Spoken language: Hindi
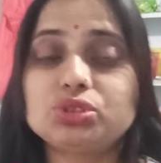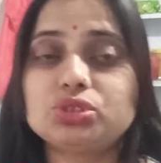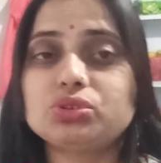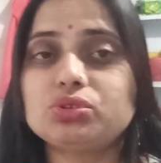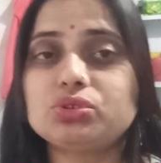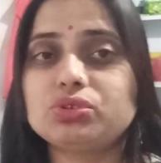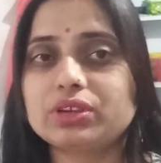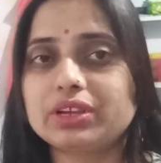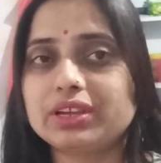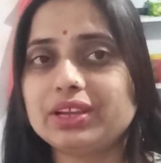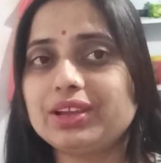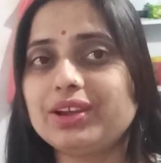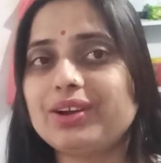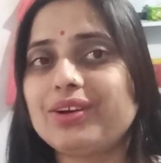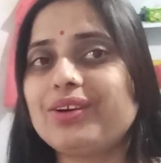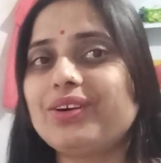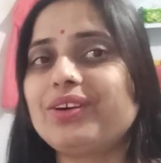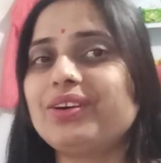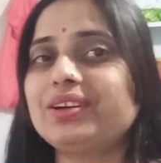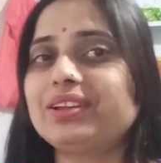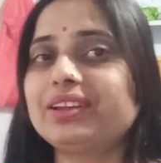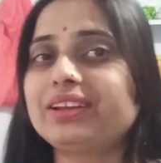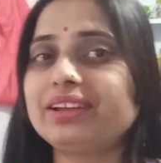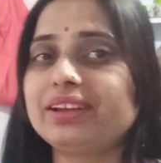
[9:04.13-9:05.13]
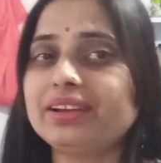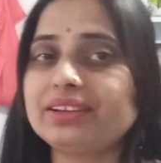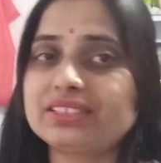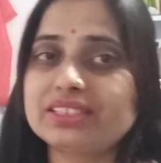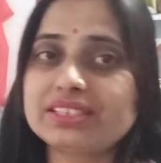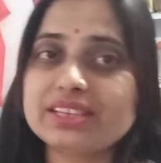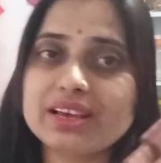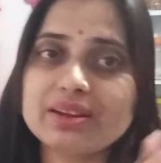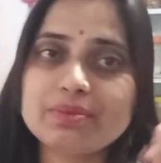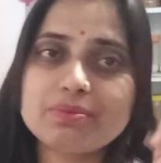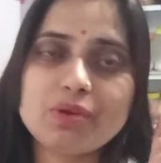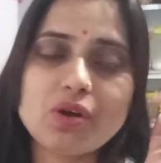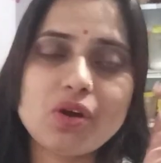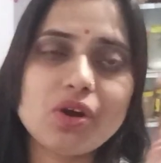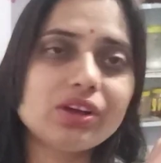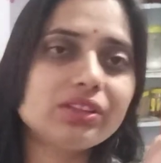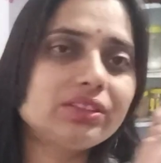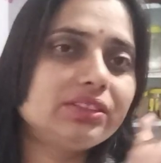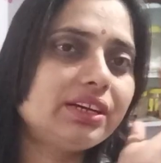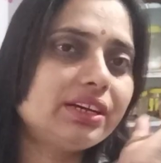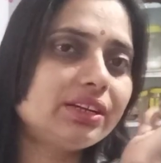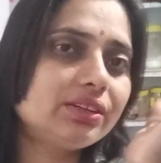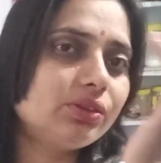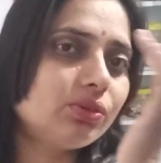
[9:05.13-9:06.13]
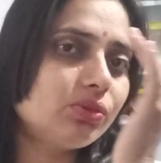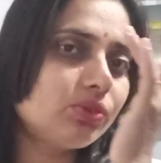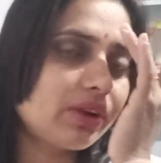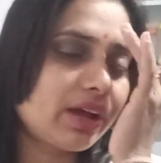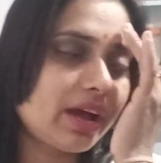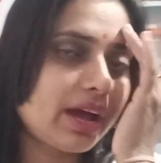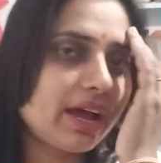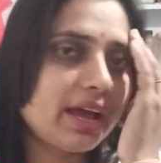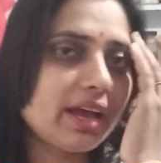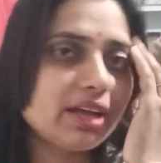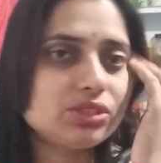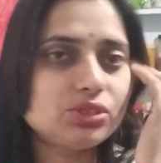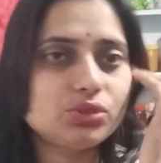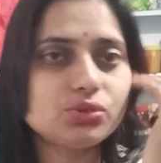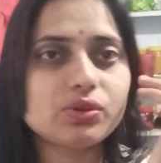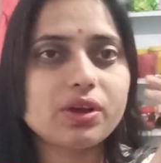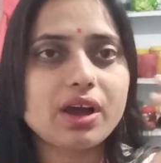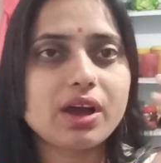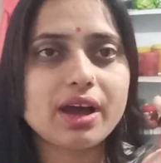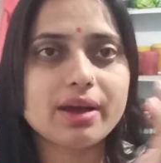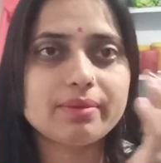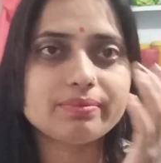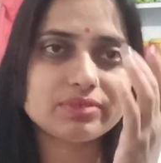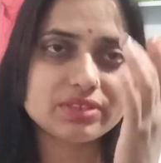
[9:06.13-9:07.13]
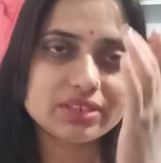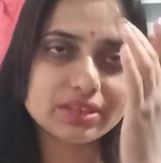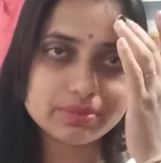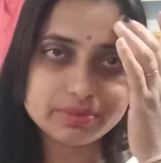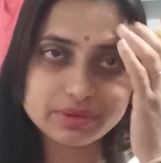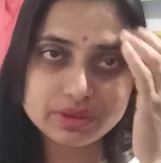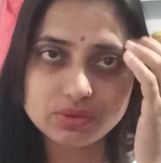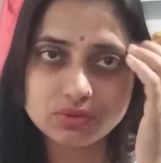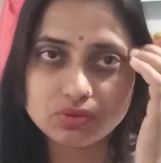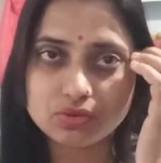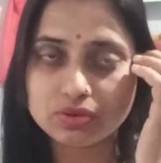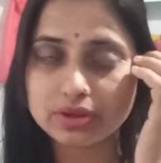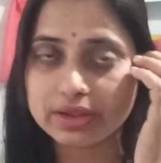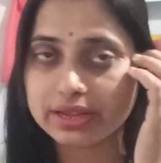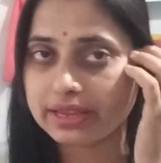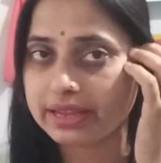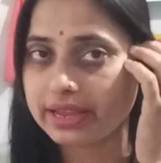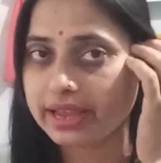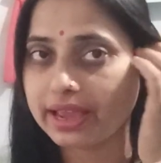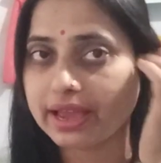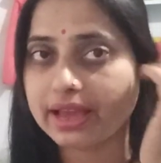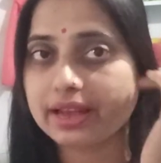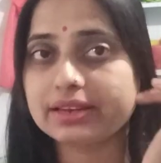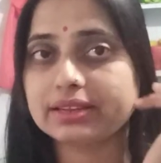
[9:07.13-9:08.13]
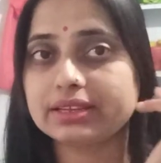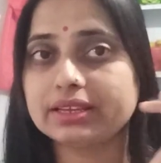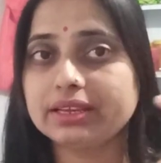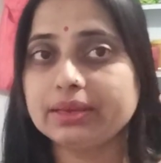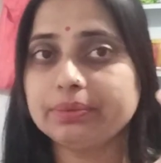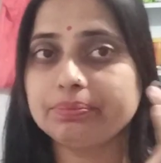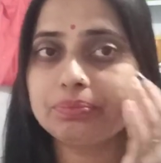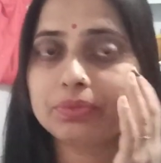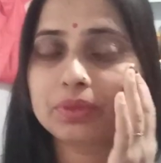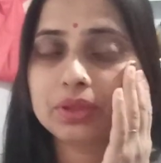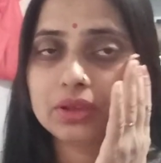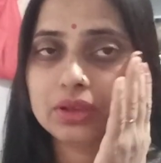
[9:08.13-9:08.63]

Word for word: कुछ होंगे और सर बहुत दर्द हो रहा है जुकाम सी भी हो गई है हल्की